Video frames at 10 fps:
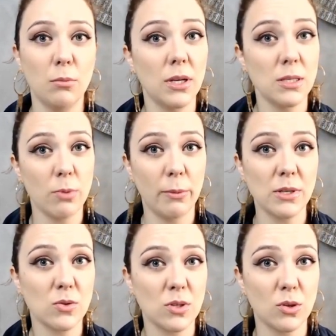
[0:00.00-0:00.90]

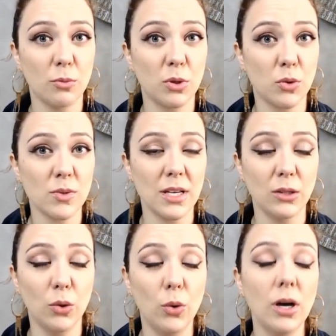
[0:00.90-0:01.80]
principalmente se o sintoma trouxer
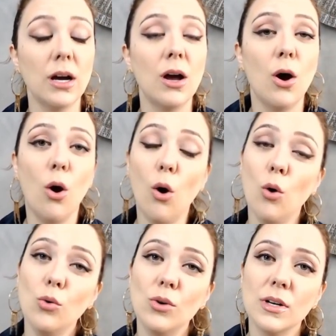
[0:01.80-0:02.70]
dor,
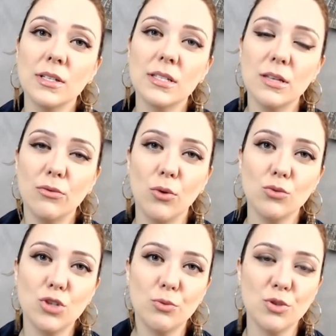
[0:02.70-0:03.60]
ou se for um
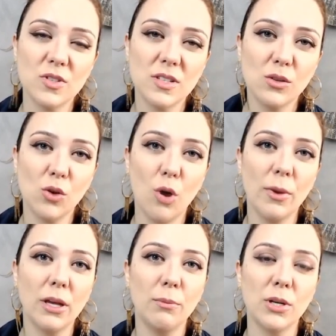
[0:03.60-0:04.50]
tipo de
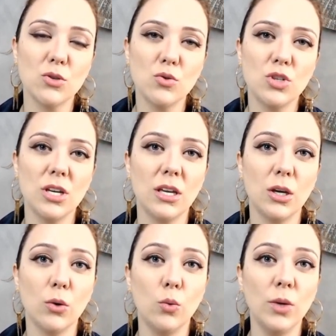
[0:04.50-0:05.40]
sintoma que prejudique
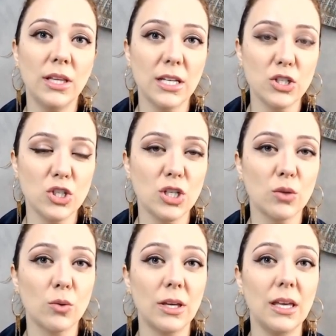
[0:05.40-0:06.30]
o
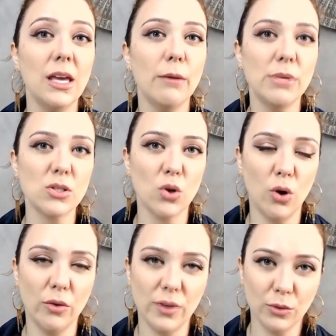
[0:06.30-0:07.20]
intestino que
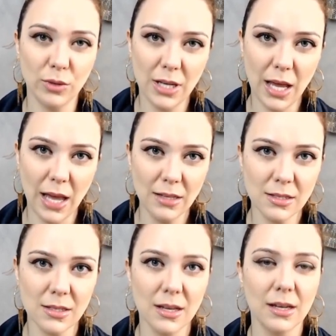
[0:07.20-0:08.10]
absorve
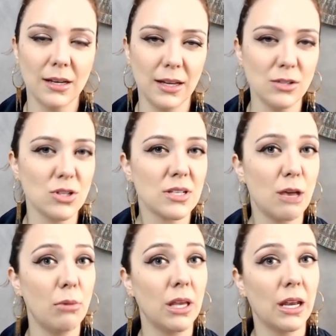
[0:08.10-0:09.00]
nutrientes, né? A gente
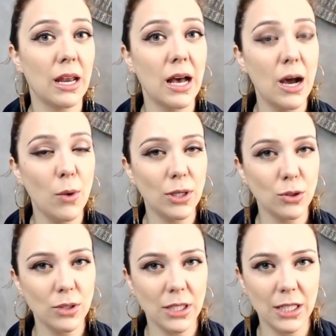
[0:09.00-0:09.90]
sabe que não é
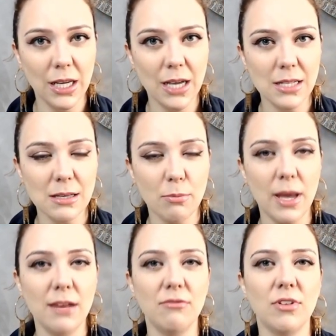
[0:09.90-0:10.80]
toda criança
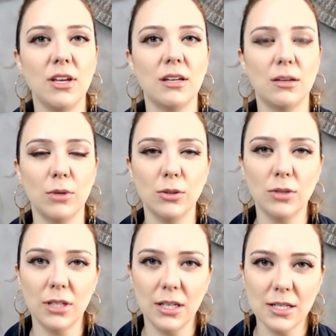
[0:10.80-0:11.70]
PLV, não é
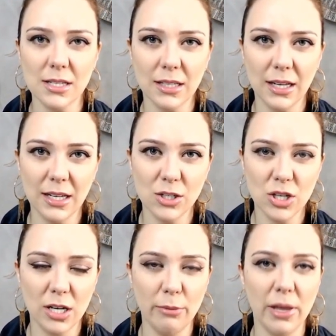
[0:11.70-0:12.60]
toda criança que tem alergia
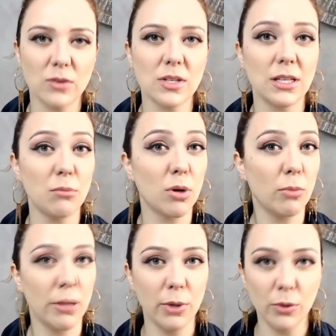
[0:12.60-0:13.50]
a alimentos, que tem
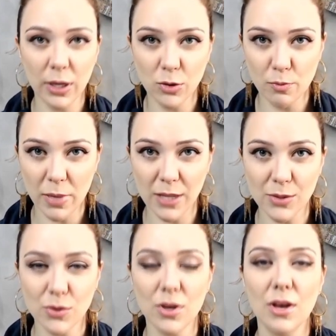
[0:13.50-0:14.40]
problema no ganho de
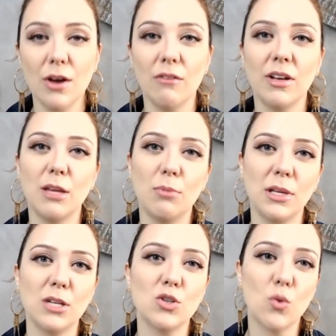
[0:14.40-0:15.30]
peso. Vai
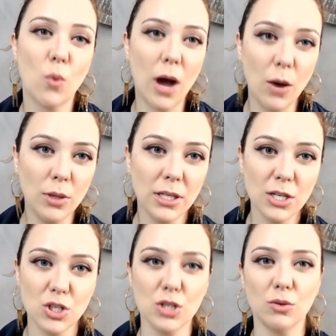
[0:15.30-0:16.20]
depender de qual
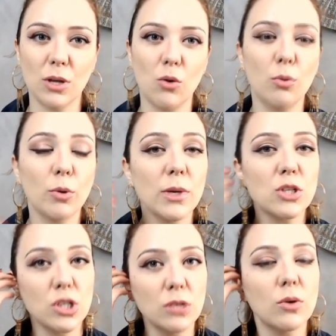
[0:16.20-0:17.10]
intestino está
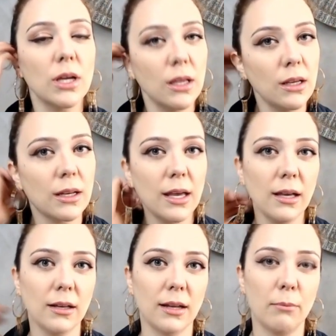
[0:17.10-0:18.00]
comprometido aí,
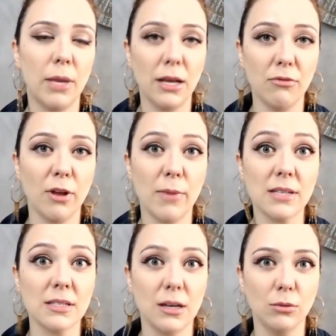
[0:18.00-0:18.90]
né, na, pela
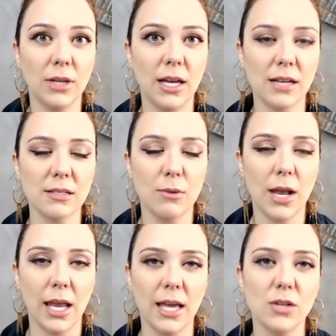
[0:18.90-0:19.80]
inflamação da reação
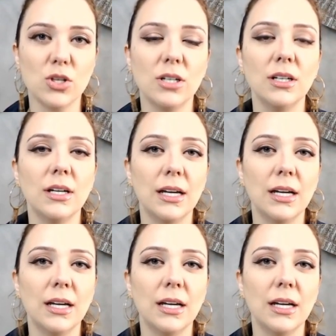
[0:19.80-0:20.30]
alérgica.